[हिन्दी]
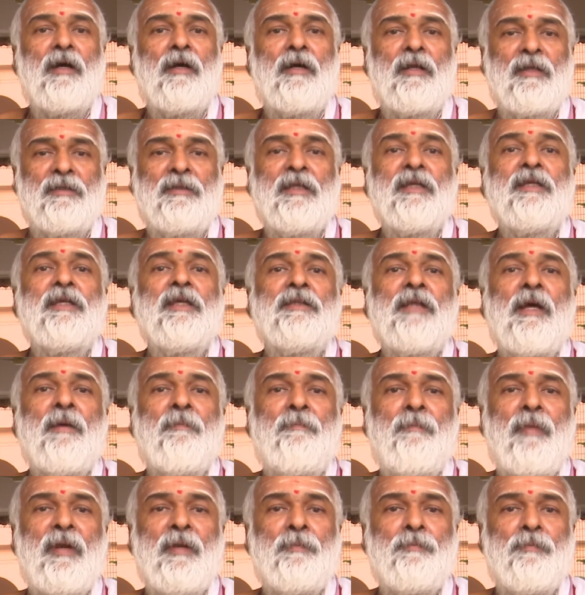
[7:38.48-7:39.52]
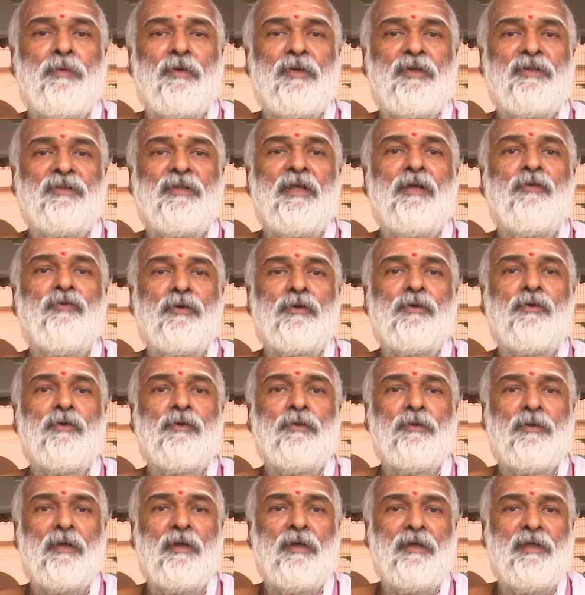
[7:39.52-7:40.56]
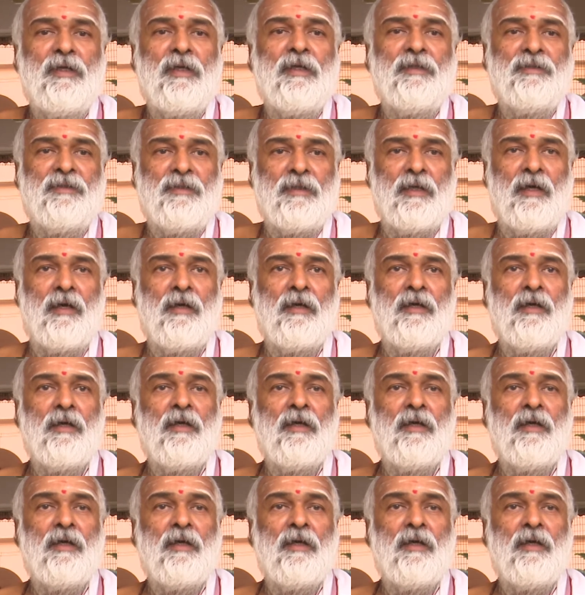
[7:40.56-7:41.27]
कृतज्ञता परिपूर्ण से उनको ये दिया